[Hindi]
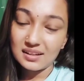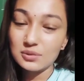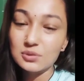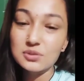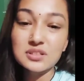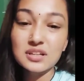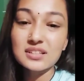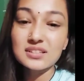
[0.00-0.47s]

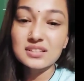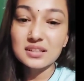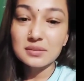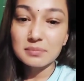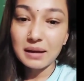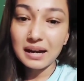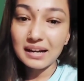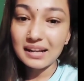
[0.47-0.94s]
कुछ ऐसा
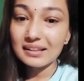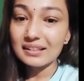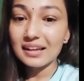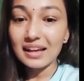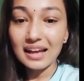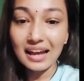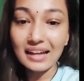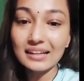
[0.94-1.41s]
बाटे
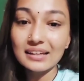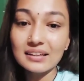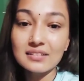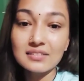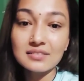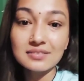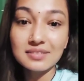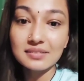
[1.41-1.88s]
तो आई
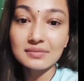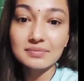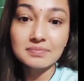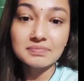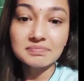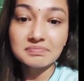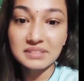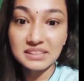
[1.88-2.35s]

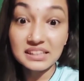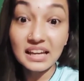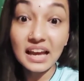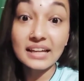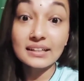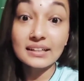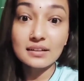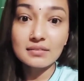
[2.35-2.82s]

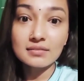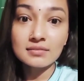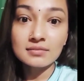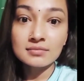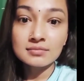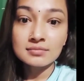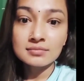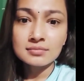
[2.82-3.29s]
बतियाई
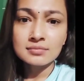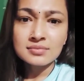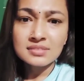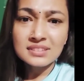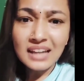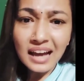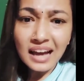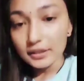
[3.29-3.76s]

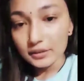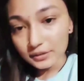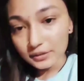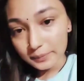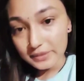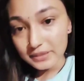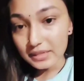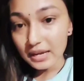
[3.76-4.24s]
घर
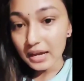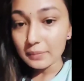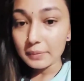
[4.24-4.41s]
नमस्कार